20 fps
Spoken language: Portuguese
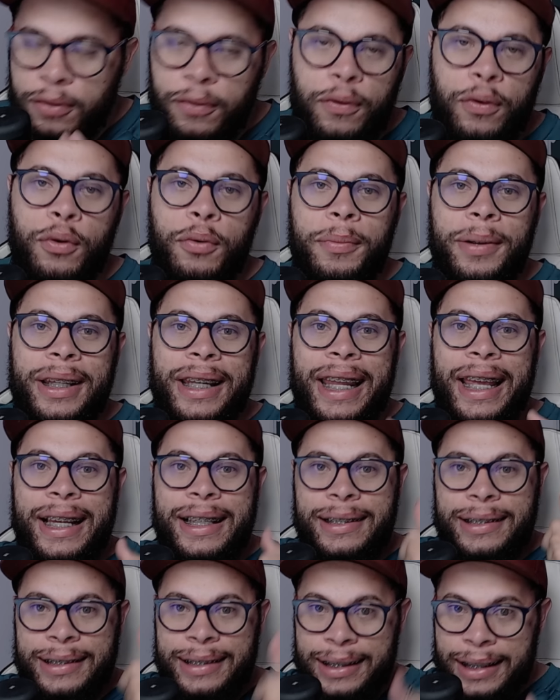
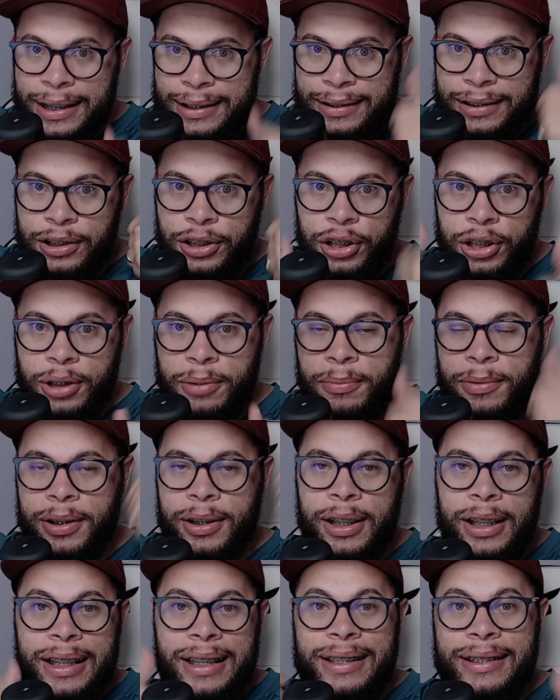Fluminense e esse time
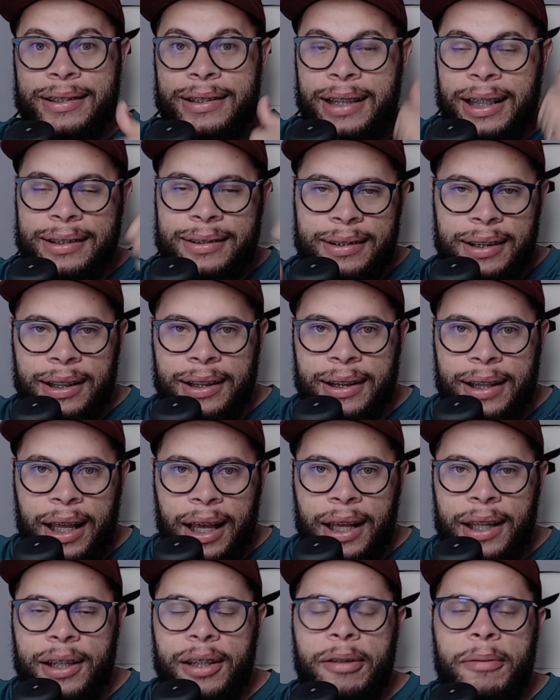se
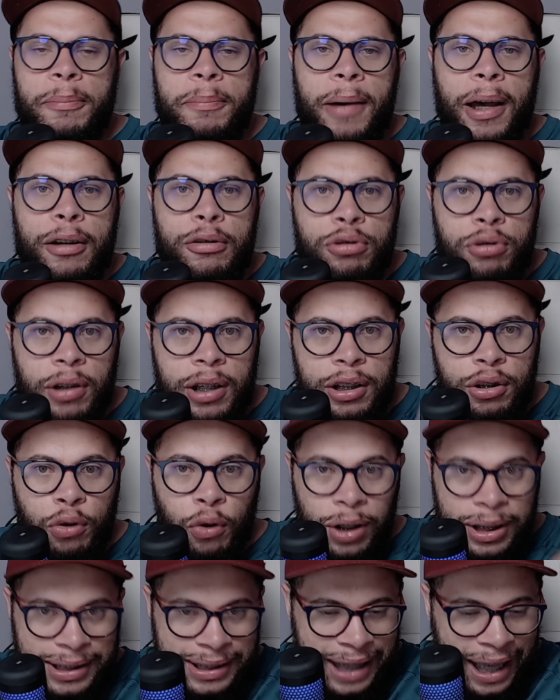acertarem para o
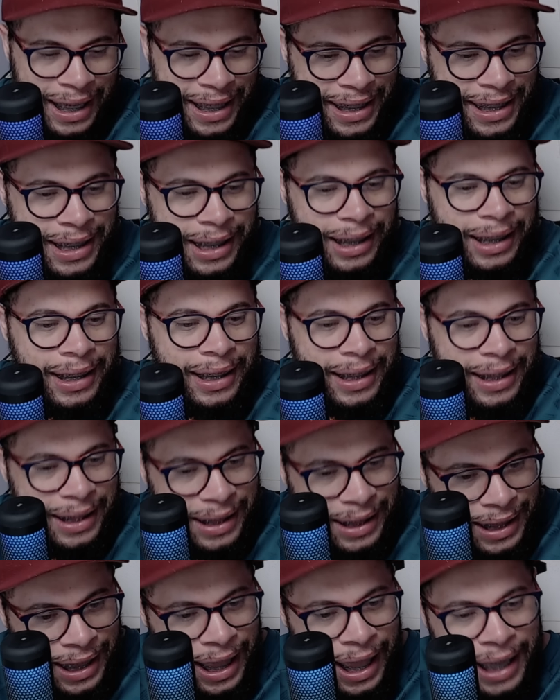jogador sair
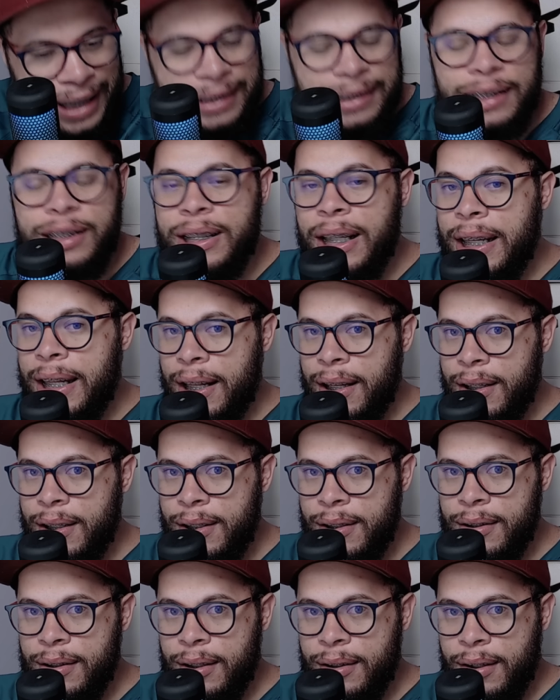nessa janela
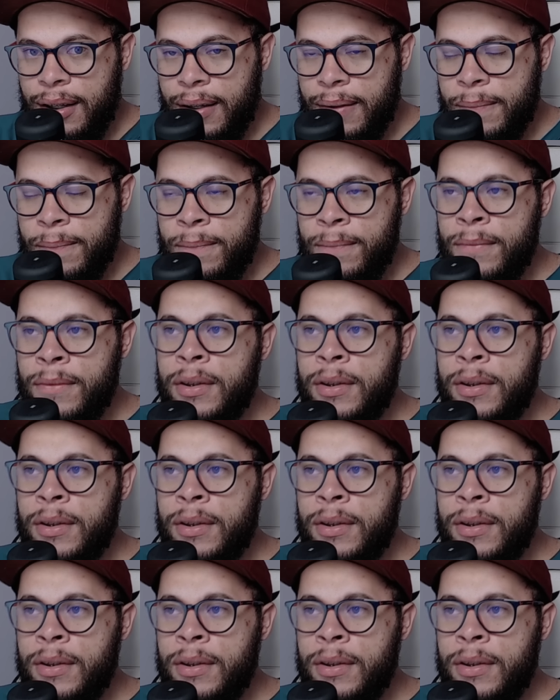ainda, tá?